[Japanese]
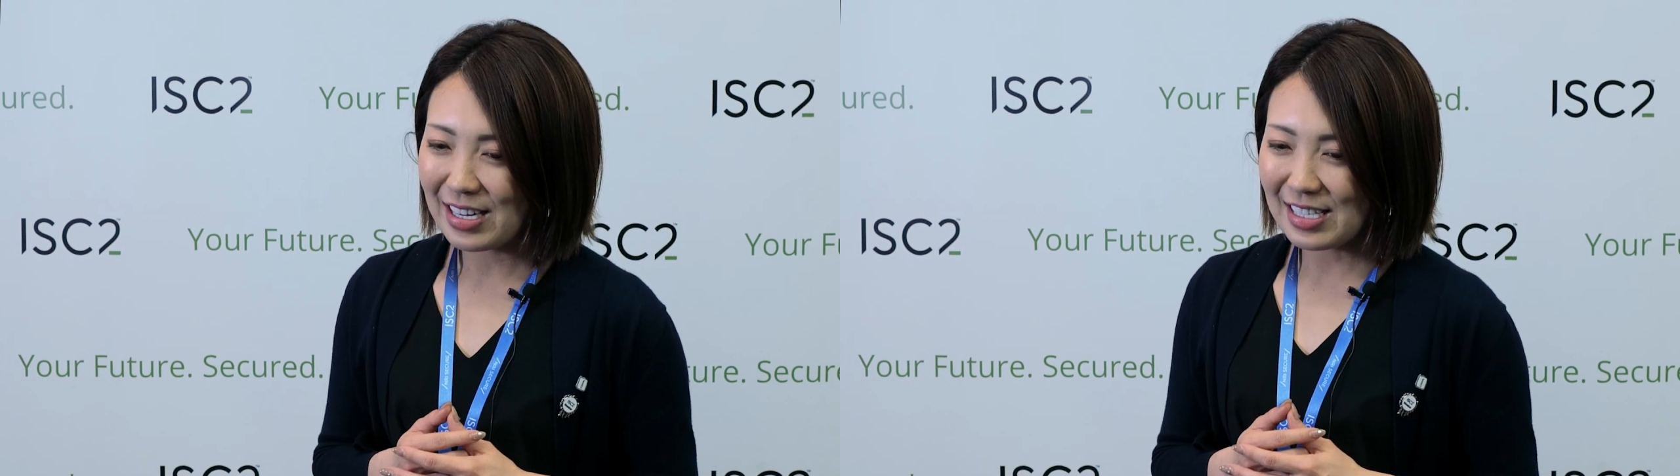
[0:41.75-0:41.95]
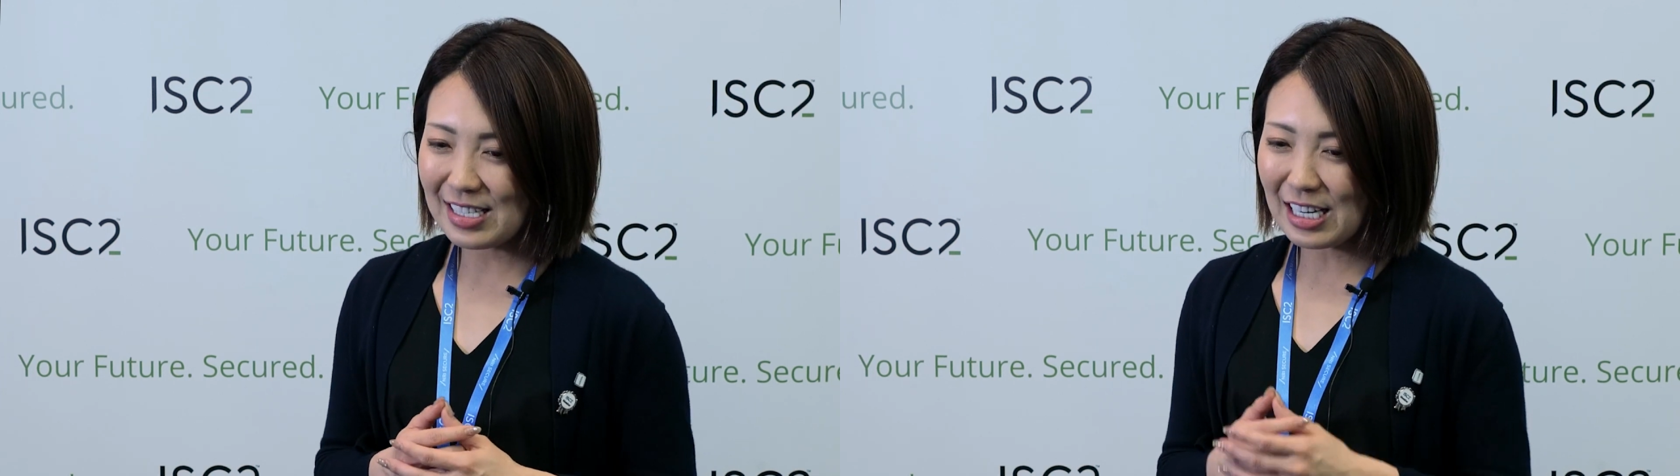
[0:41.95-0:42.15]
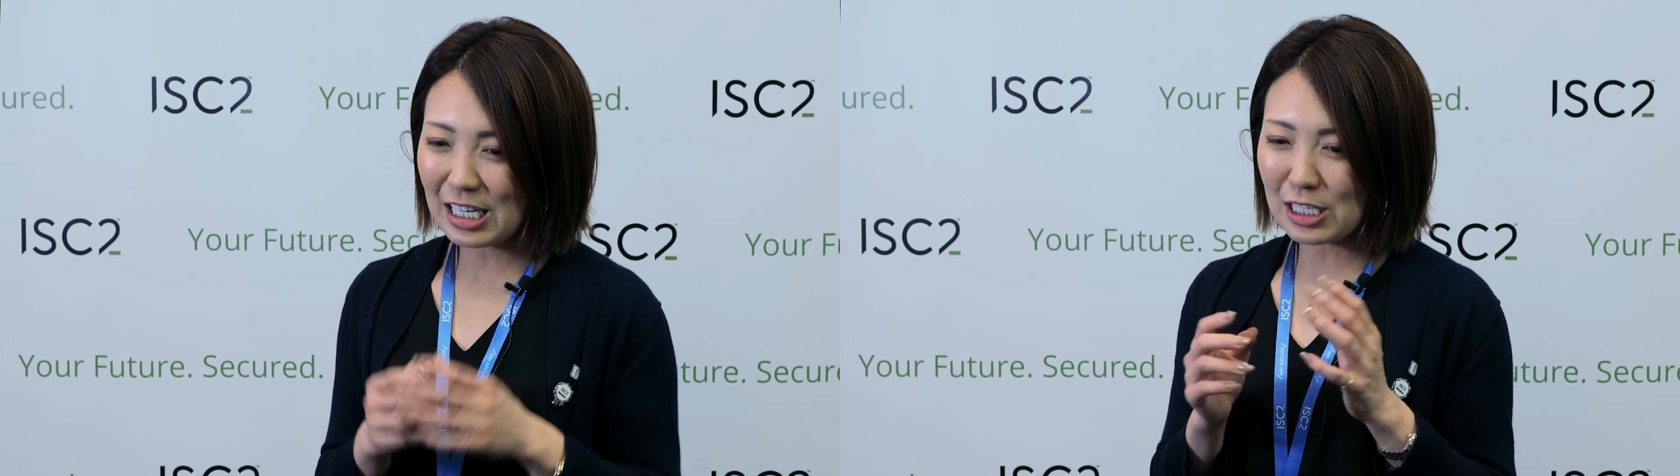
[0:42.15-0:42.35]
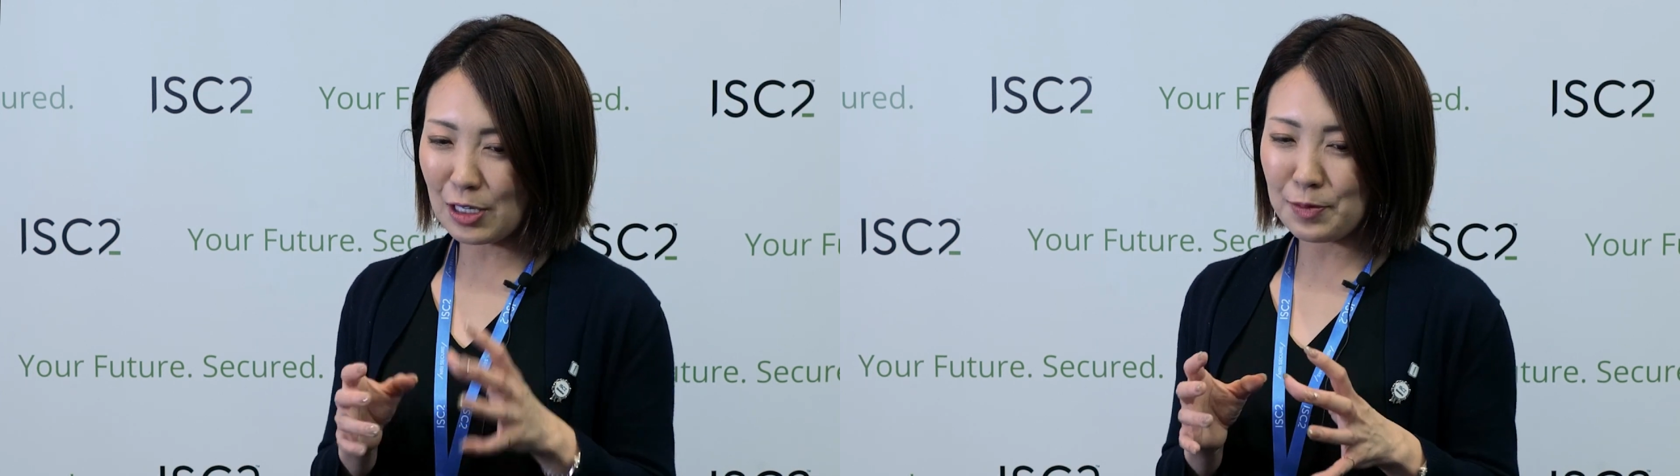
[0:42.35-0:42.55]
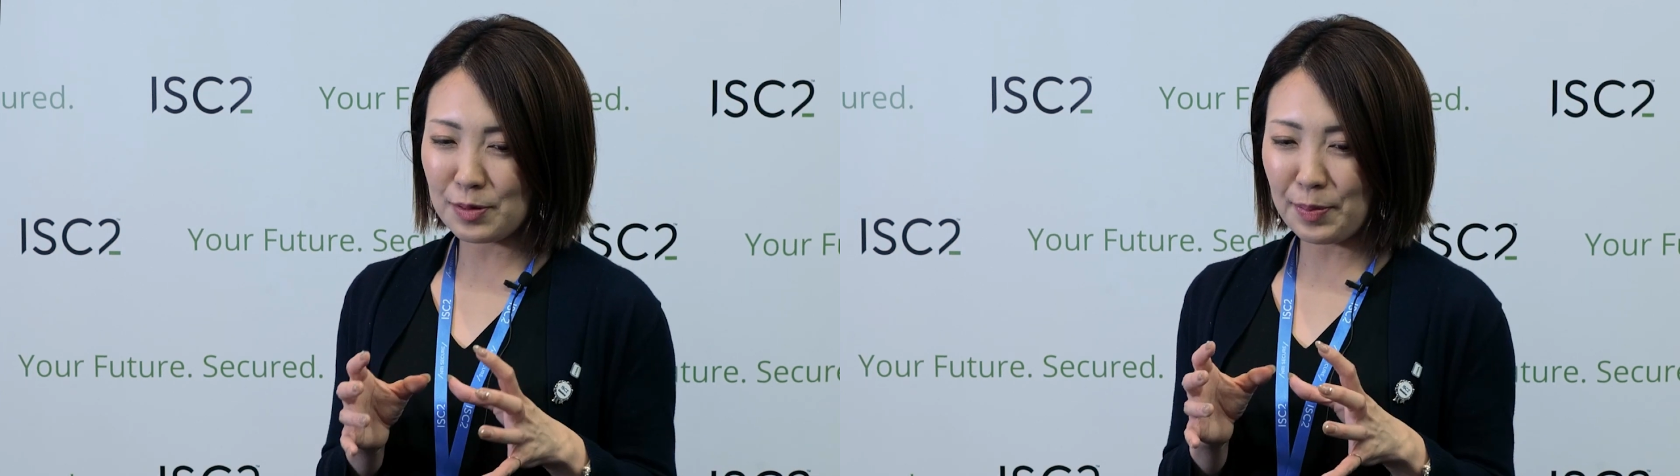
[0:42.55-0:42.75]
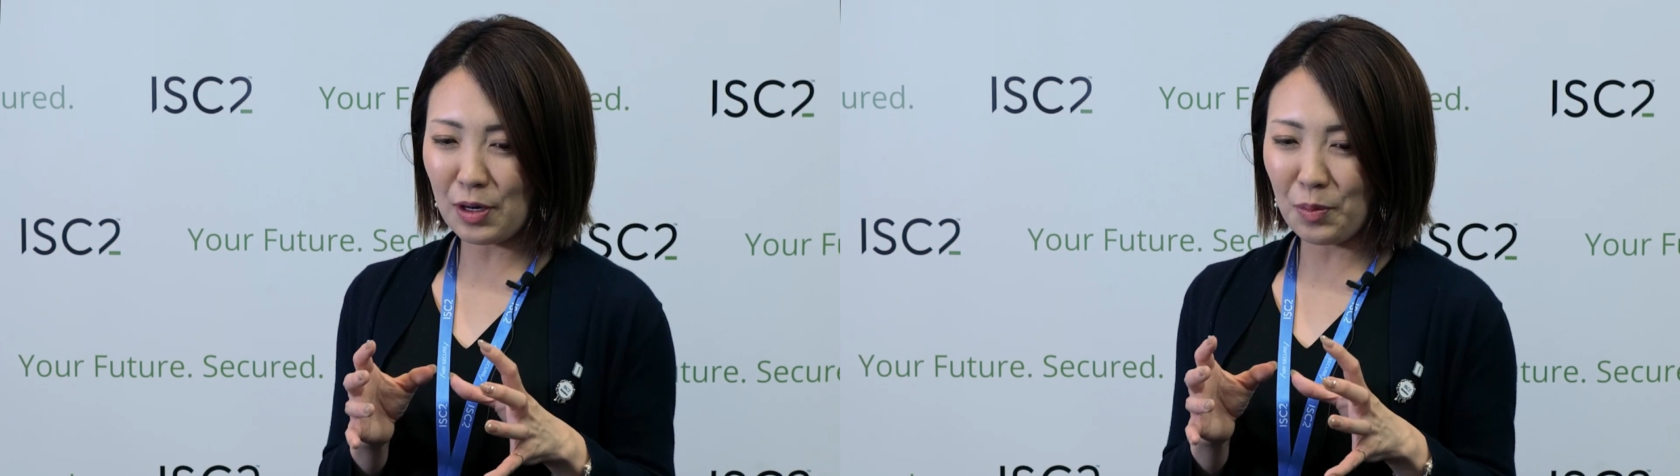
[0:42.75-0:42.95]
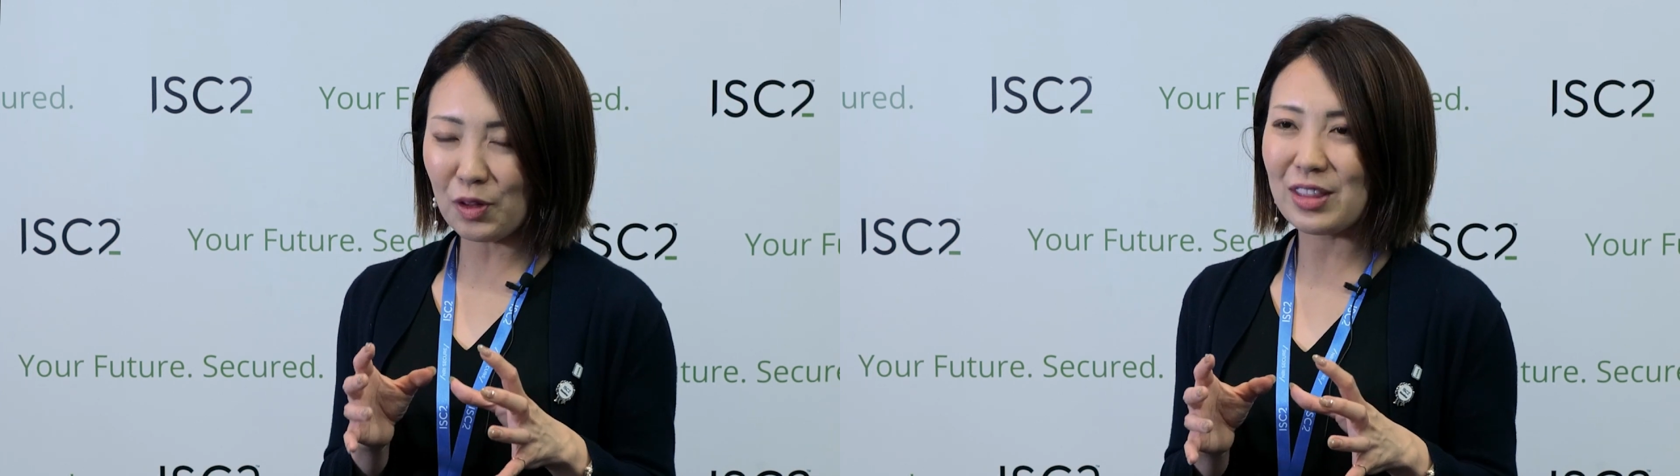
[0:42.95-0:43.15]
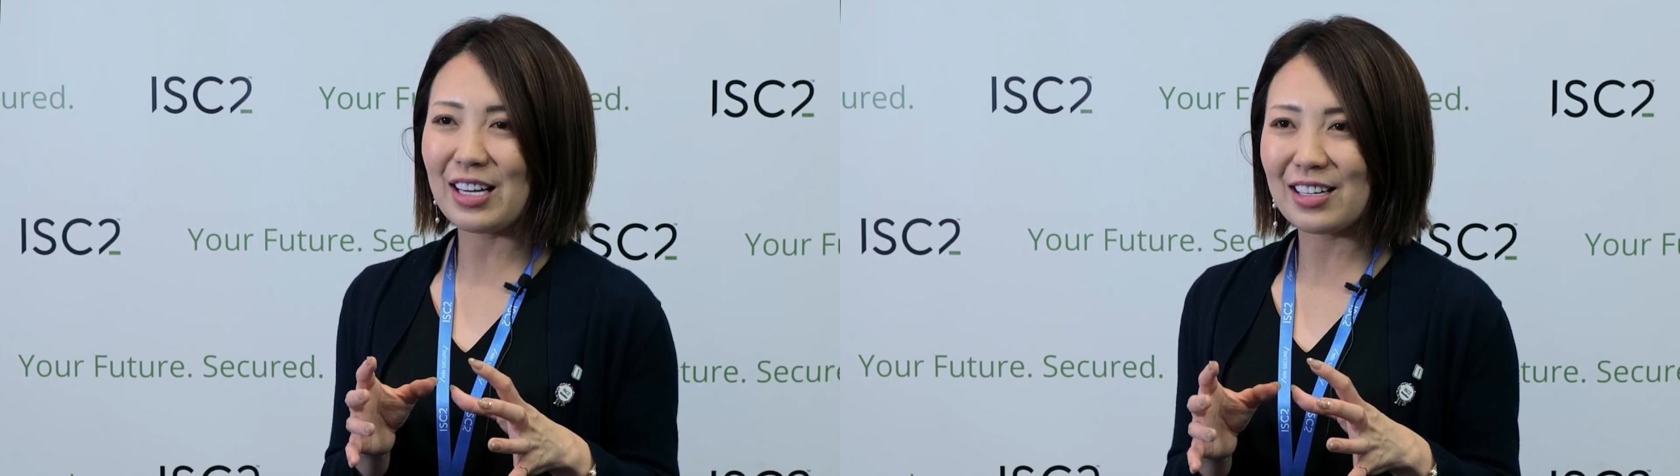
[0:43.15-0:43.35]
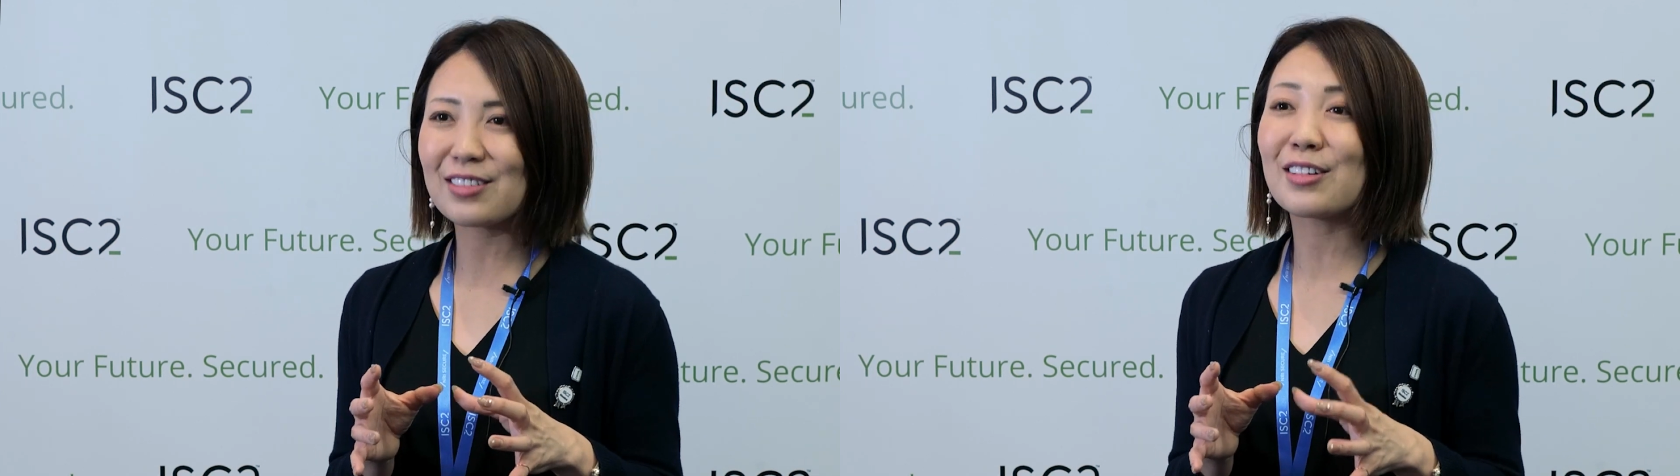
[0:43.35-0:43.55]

CISSP を持っている